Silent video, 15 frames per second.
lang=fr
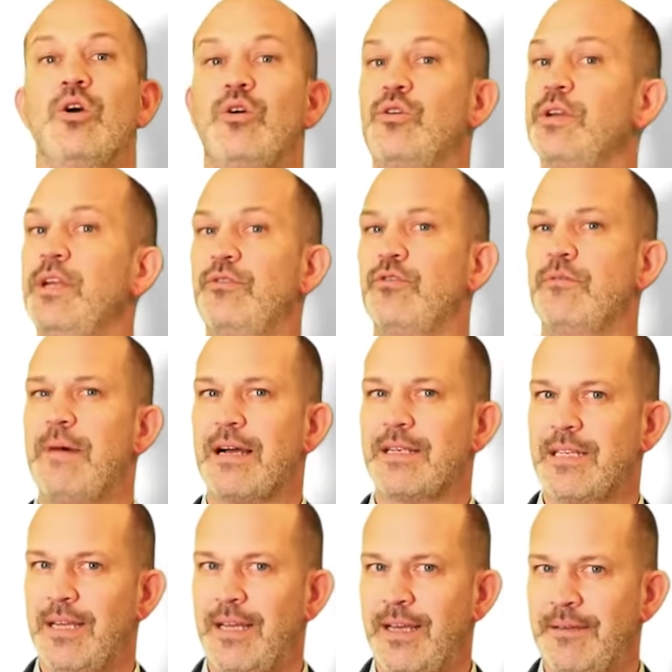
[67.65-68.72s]
Connais-tu le
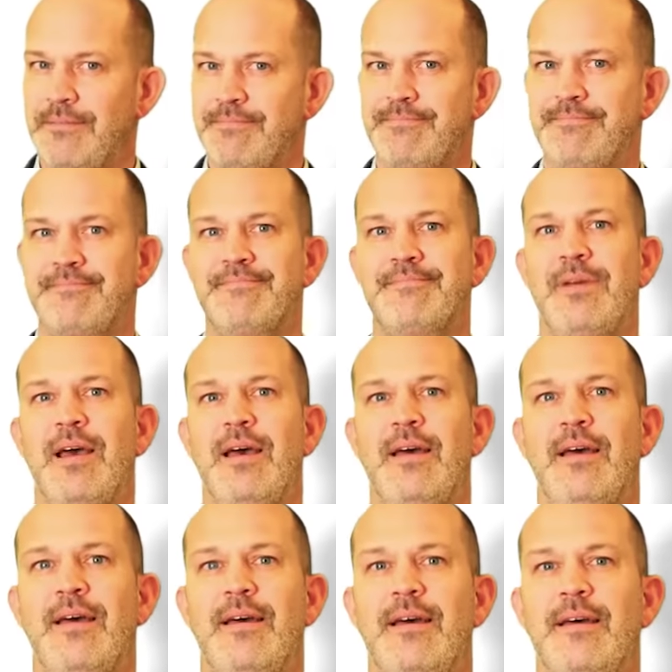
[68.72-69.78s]
marché
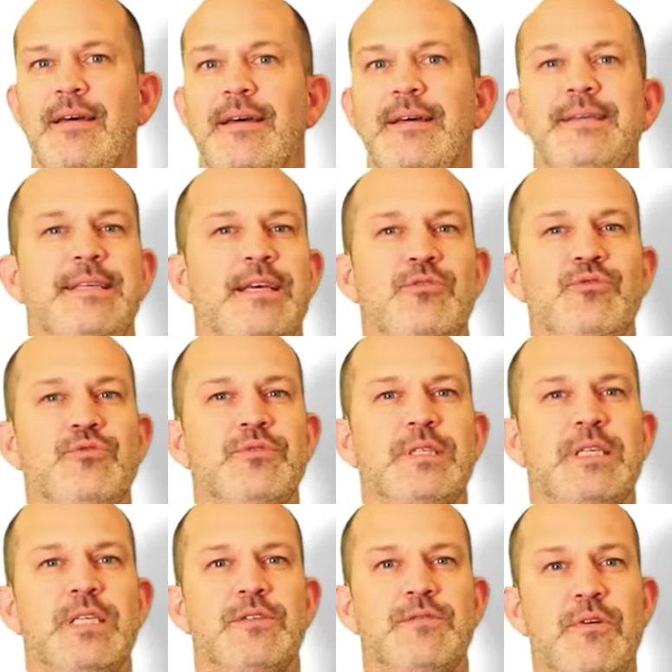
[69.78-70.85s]
Sais-tu ce
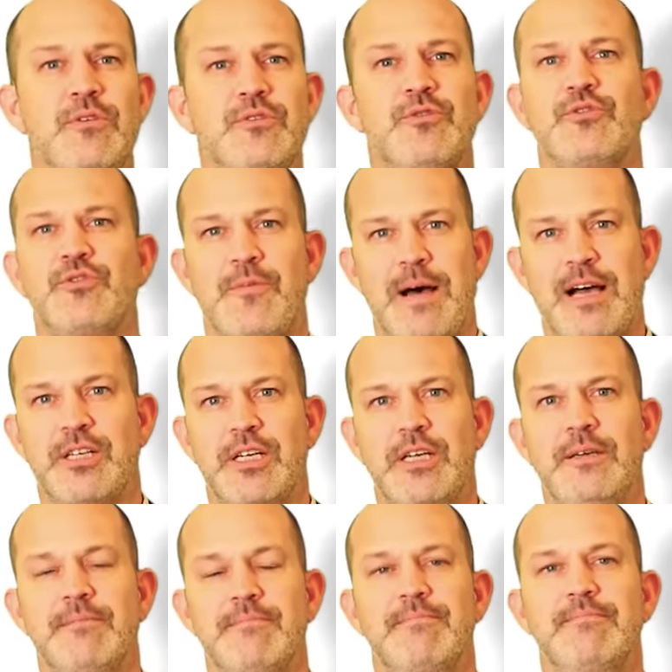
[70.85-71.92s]
qui se vend sur ce marché